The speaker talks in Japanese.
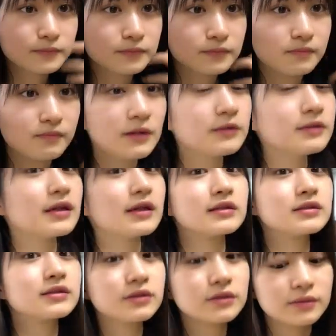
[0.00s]
マフラーす
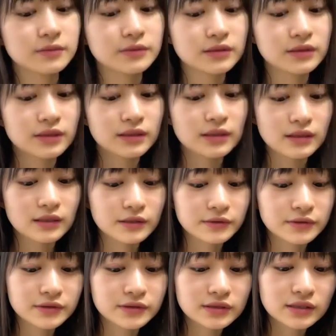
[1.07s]
るのも好きだから
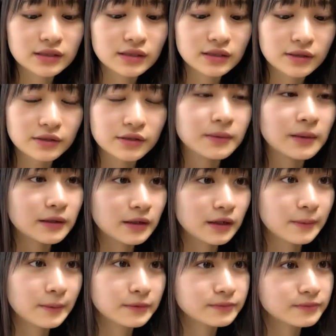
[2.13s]
冬好きっていうのもあるかも
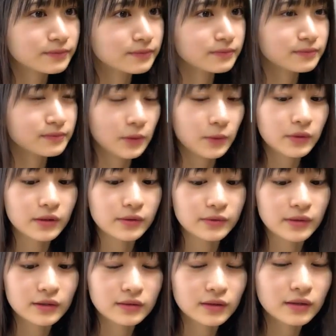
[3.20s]
どうだろう
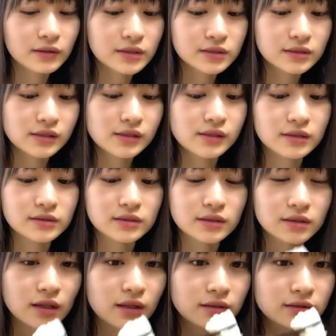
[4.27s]
ななんで好きになっちゃっ
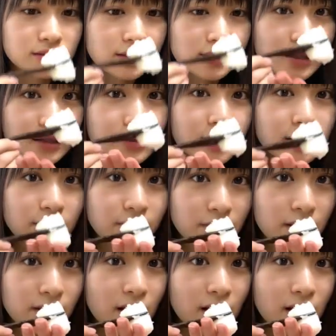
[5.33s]
たん好きになったんだろうね